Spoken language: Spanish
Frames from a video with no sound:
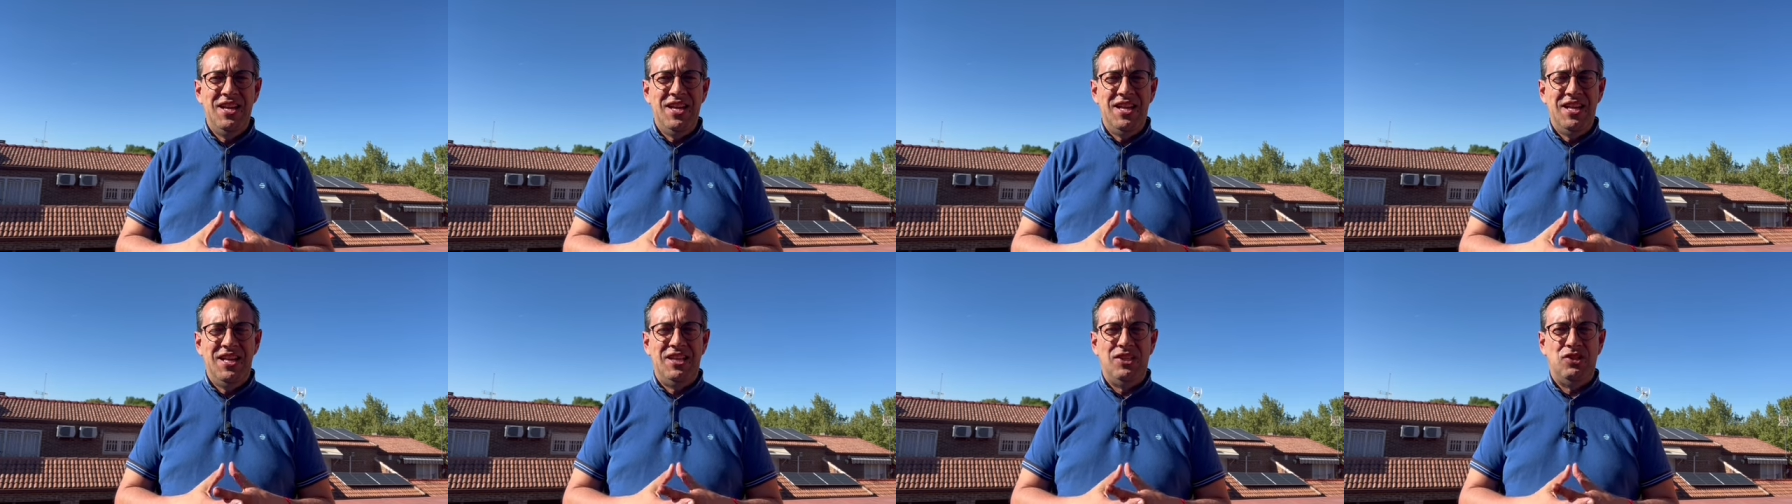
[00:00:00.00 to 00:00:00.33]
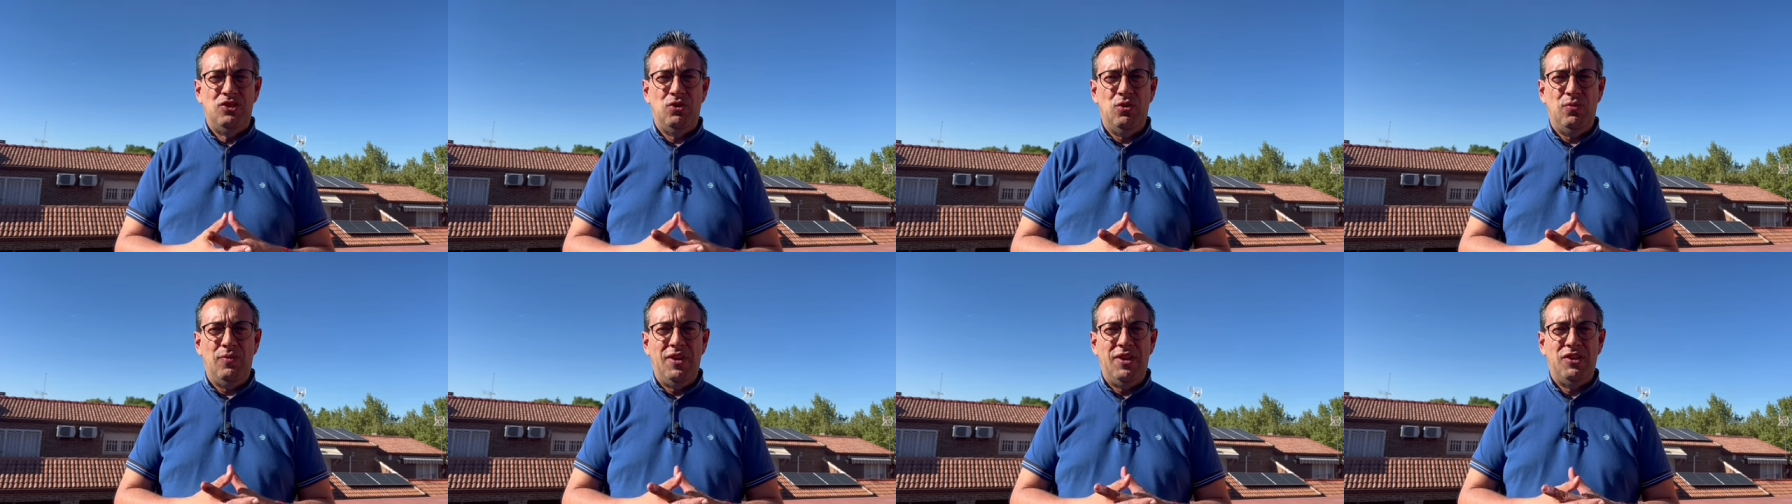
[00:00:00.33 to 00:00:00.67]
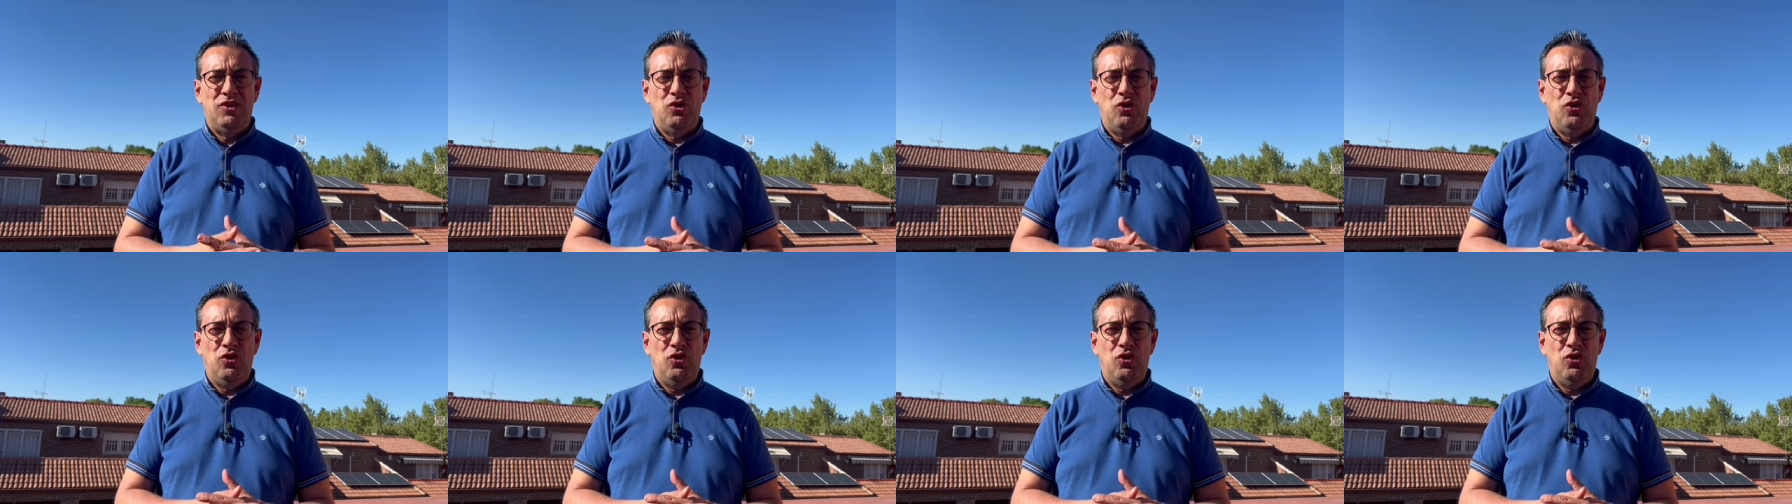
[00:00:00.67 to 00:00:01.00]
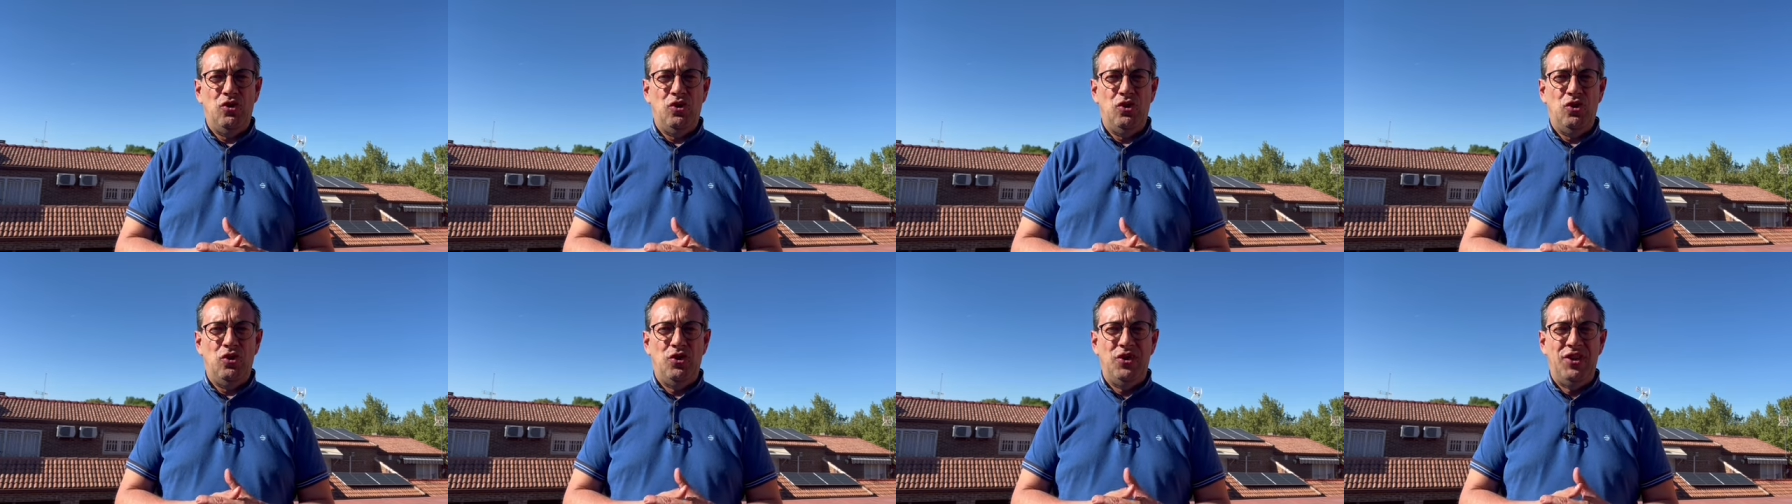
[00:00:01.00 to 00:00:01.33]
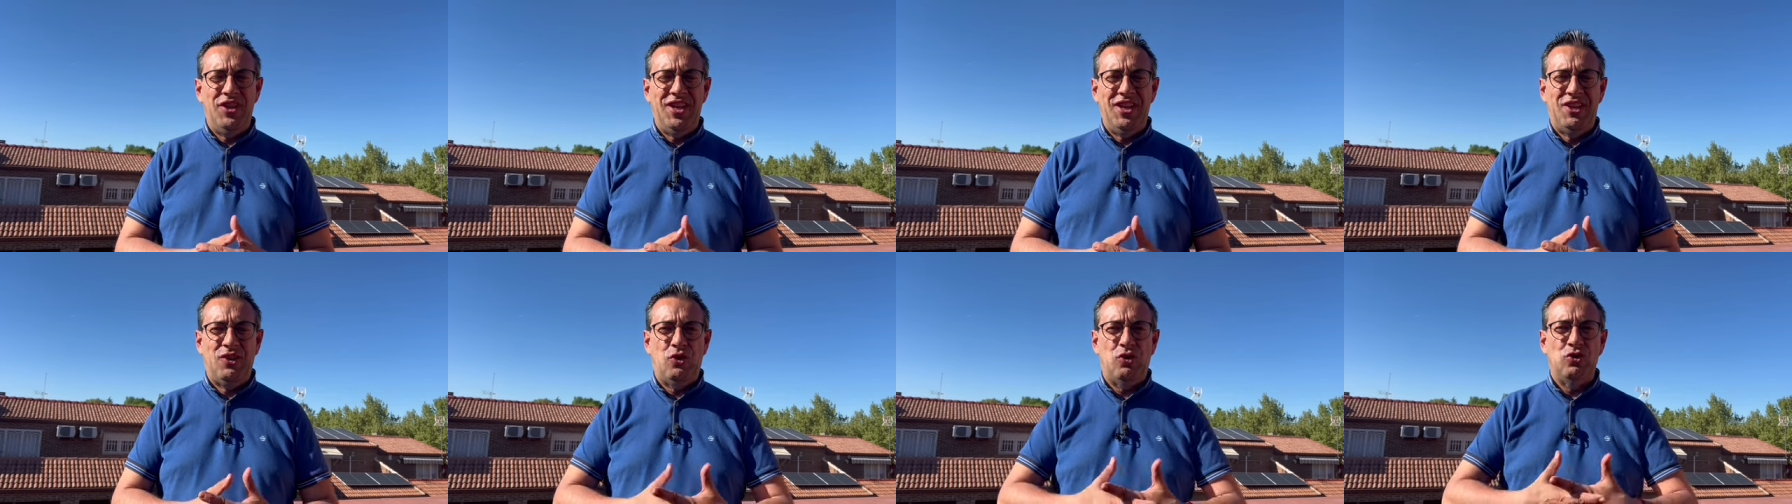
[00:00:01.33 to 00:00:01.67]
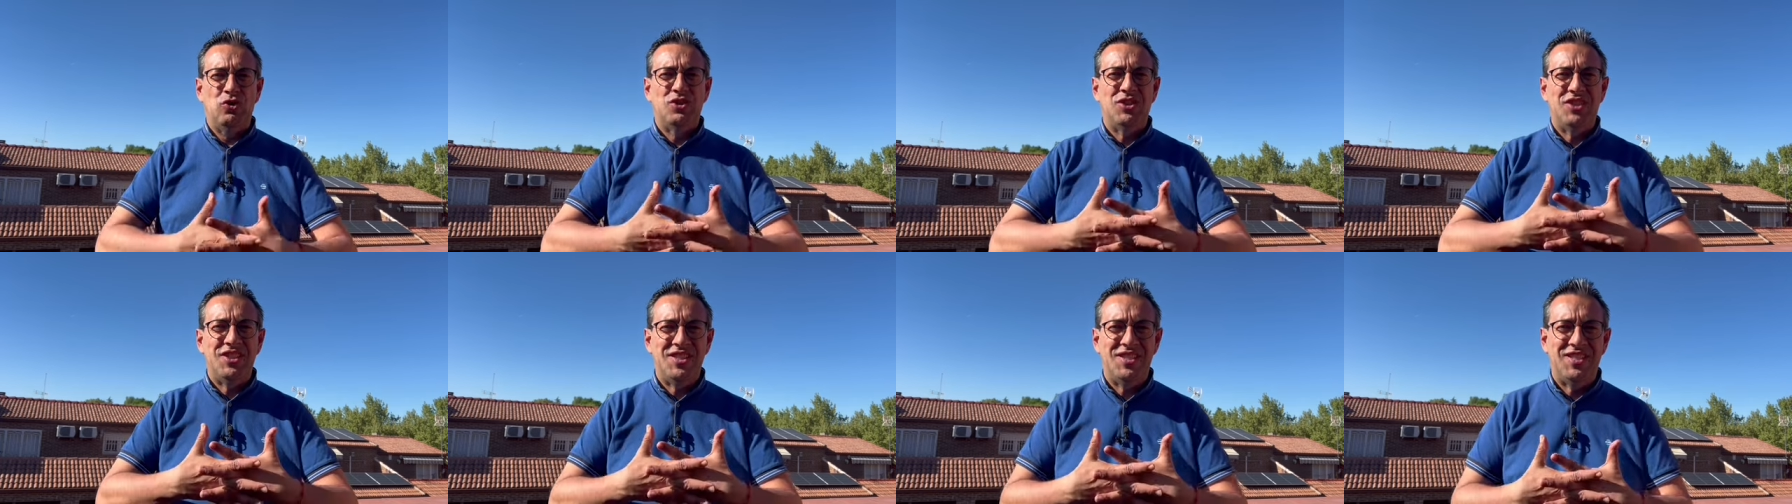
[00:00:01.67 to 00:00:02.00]
y sobre todo de
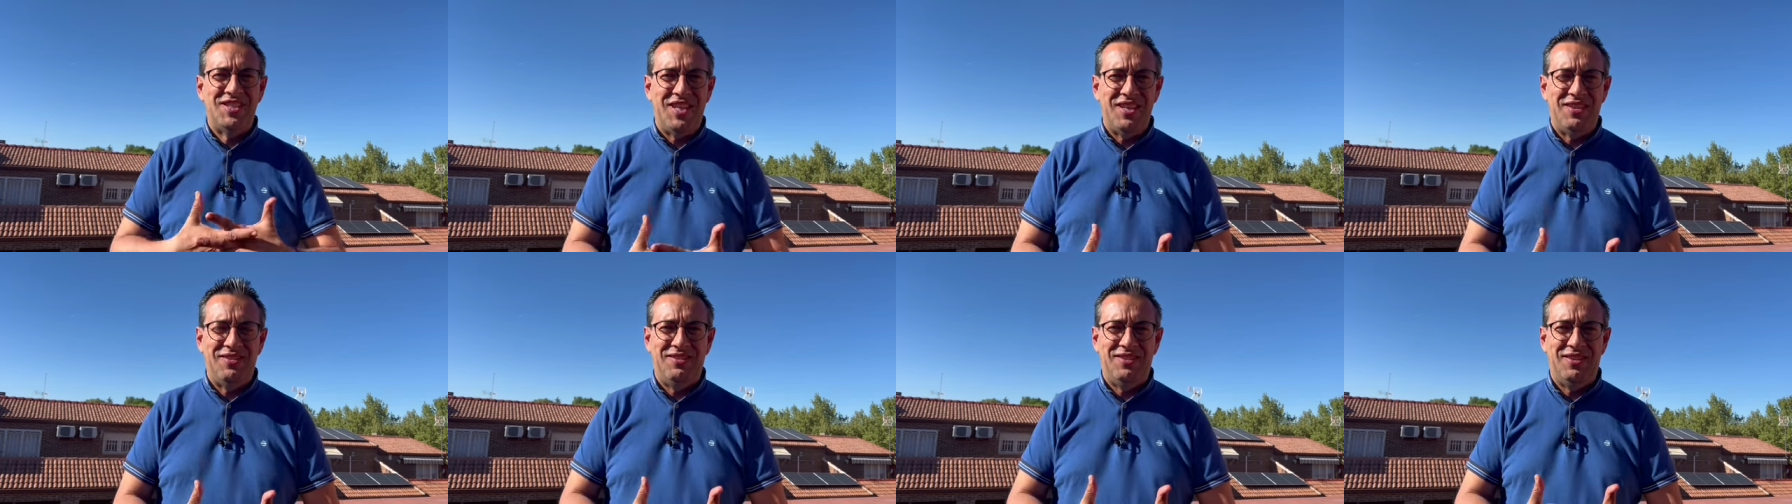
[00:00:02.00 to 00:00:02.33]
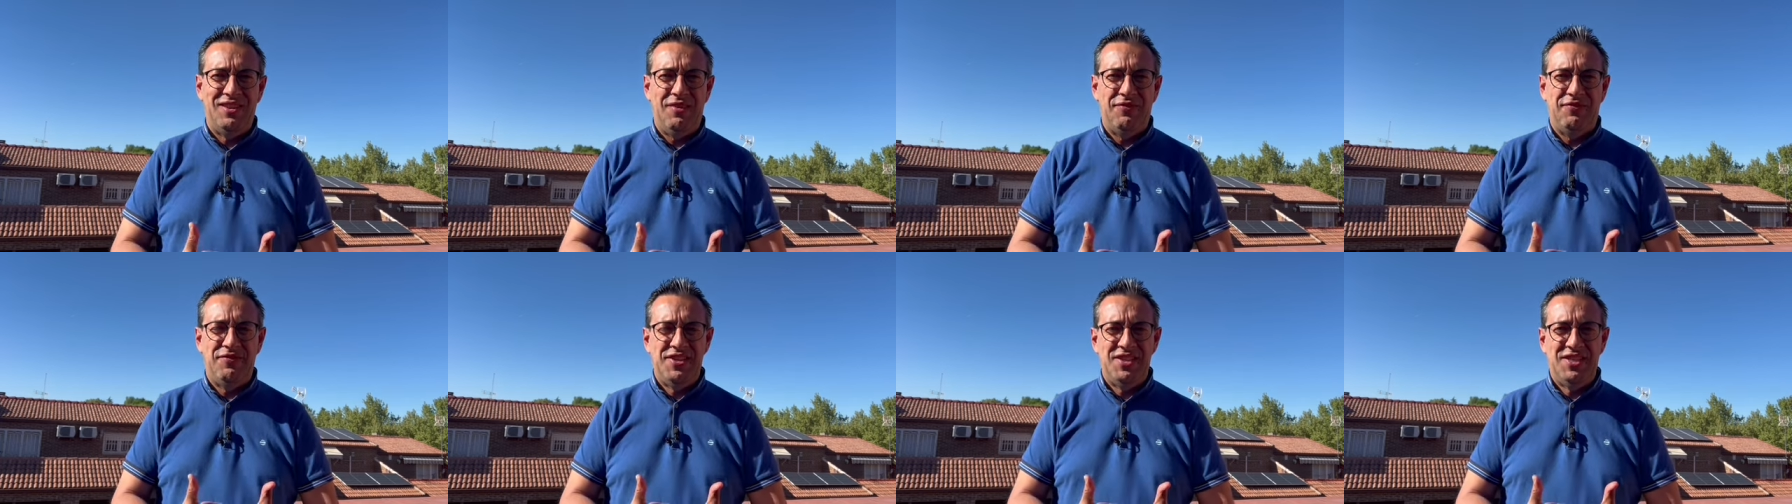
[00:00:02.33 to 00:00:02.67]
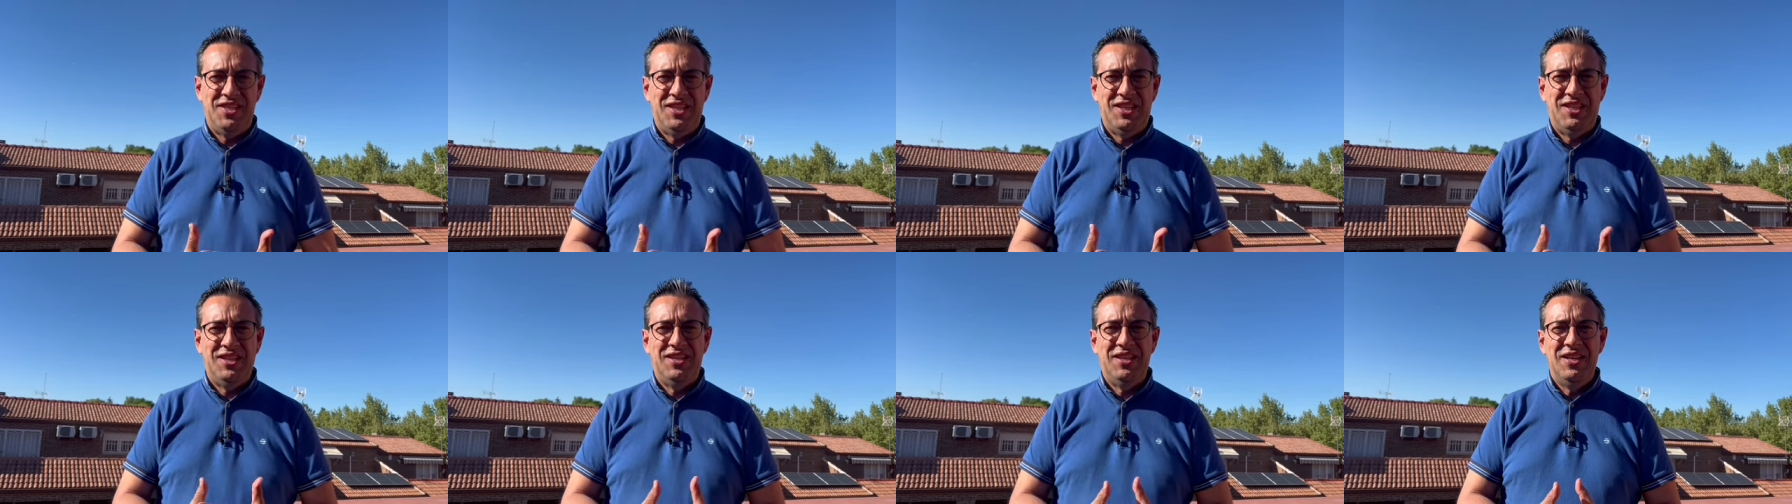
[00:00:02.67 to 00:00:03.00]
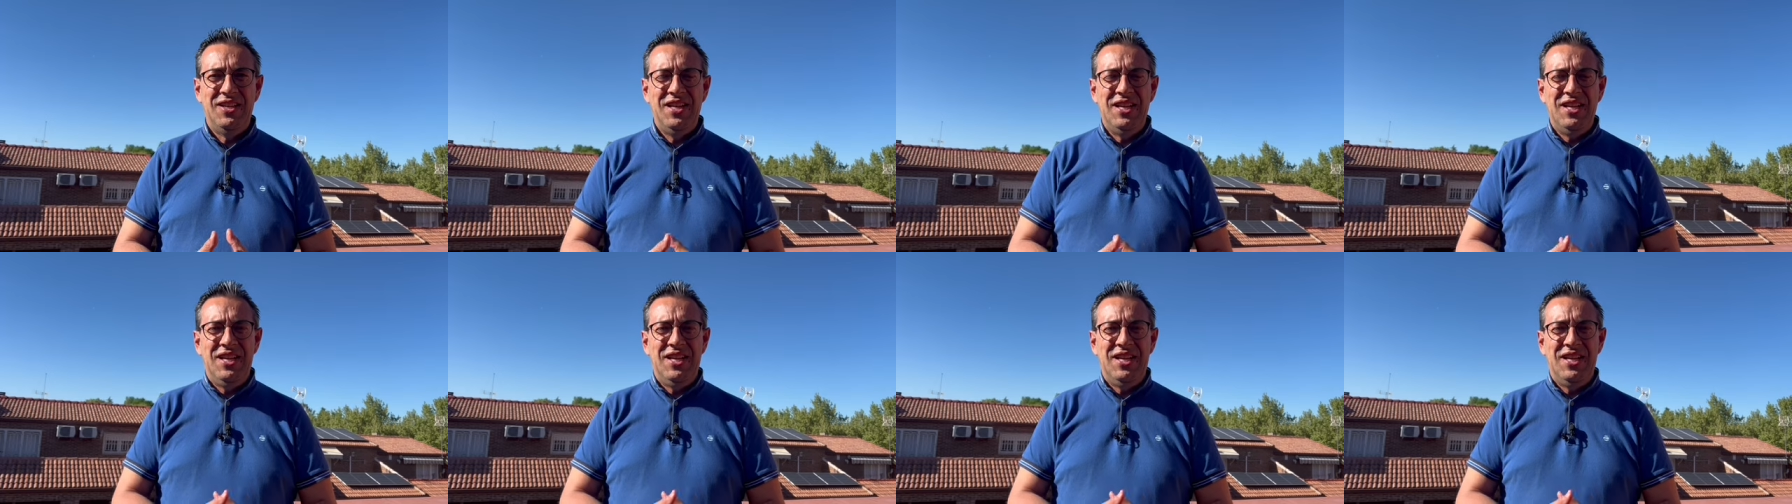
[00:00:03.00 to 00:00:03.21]
consistencia física.